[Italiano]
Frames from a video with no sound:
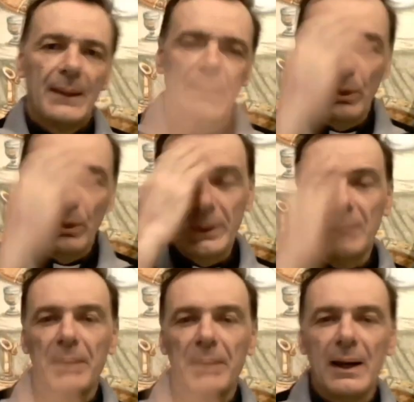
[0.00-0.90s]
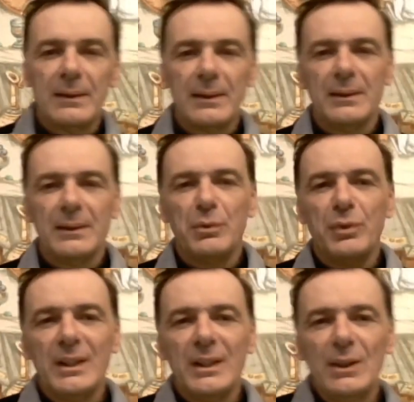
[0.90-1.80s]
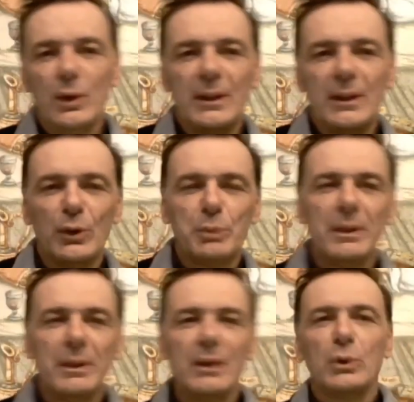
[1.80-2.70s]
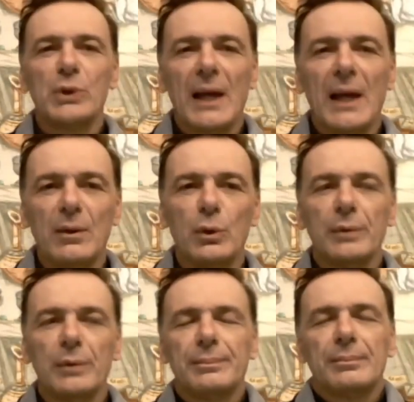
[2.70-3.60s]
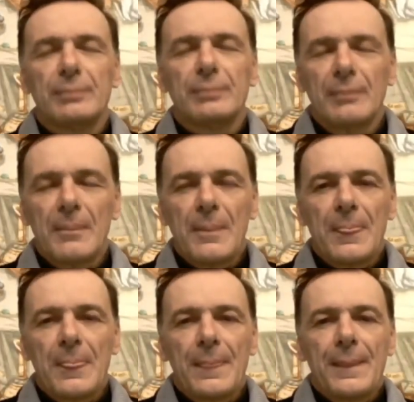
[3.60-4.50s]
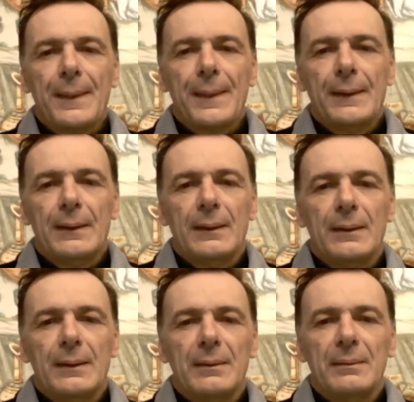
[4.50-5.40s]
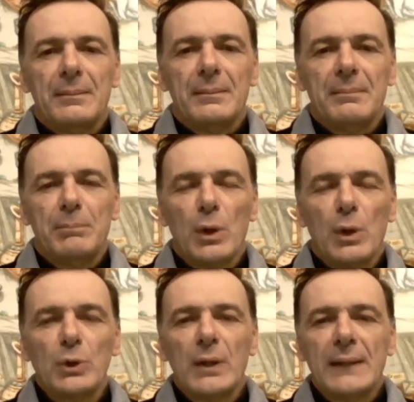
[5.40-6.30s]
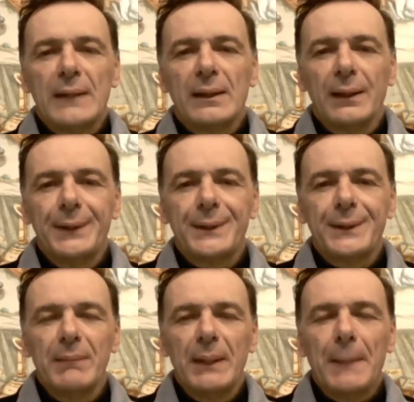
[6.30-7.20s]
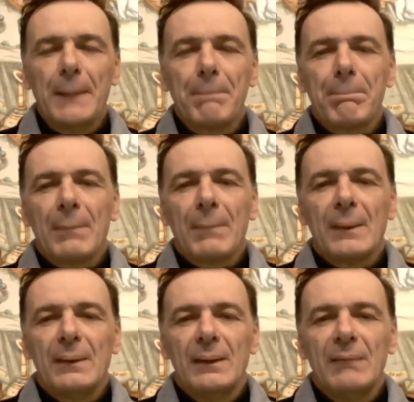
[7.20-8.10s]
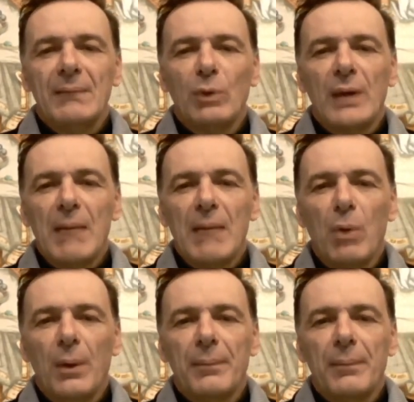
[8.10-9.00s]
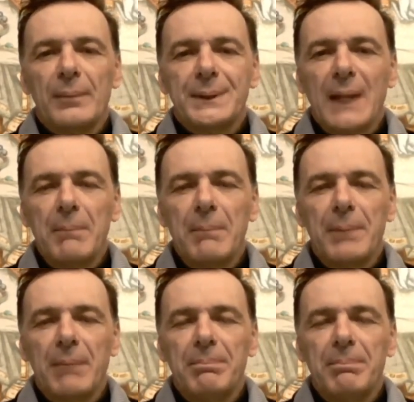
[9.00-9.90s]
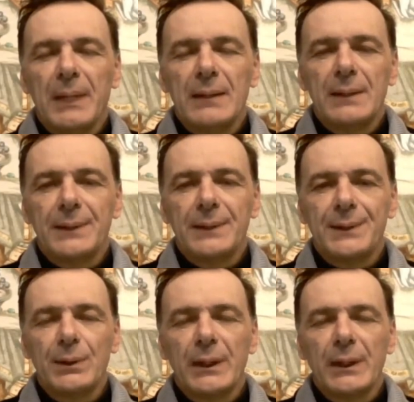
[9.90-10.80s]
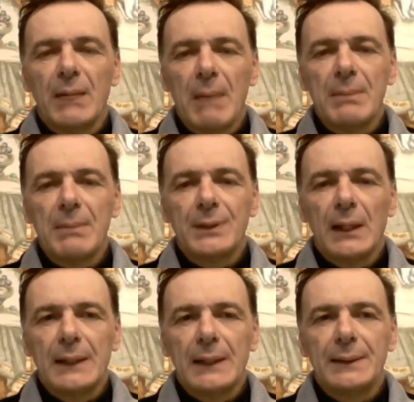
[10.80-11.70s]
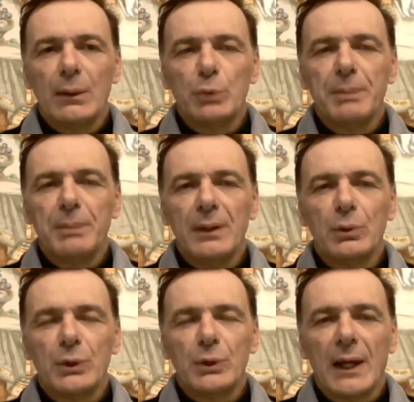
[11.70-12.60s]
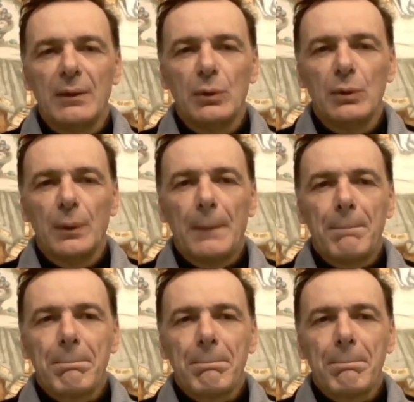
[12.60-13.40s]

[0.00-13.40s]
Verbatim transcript: Nel nome del Padre, del Figlio e dello Spirito Santo. Amen. Buona giornata carissimi. Invochiamo sempre per intercessione della Mamma Celeste lo Spirito Santo